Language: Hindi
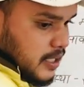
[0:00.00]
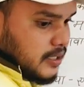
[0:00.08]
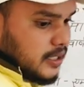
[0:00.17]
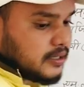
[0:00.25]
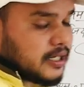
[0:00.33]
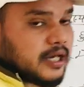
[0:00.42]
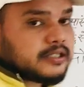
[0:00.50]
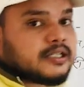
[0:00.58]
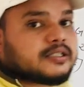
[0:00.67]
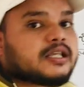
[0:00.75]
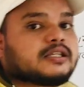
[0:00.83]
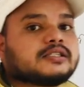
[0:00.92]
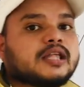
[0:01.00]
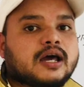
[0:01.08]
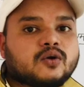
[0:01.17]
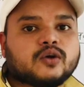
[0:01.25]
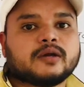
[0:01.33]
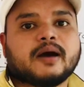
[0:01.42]
साथ अंतर्राष्ट्रीय
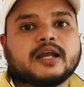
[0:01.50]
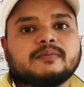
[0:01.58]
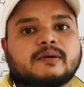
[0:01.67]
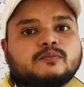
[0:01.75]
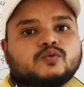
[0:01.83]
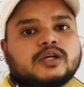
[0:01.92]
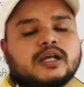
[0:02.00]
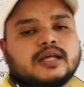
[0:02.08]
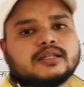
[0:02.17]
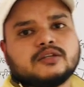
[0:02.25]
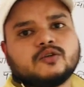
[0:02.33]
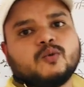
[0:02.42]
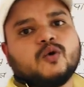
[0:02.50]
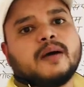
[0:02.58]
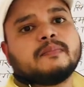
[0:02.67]
संस्थानों के बारे में पूछा जाता है तो वो